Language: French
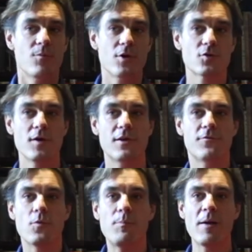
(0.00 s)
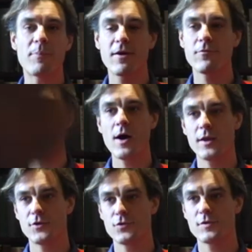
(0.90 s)
Moi, je crois qu'il ne faut pas prévoir
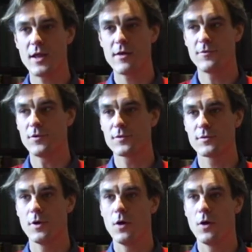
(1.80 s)
les choses à l'avance.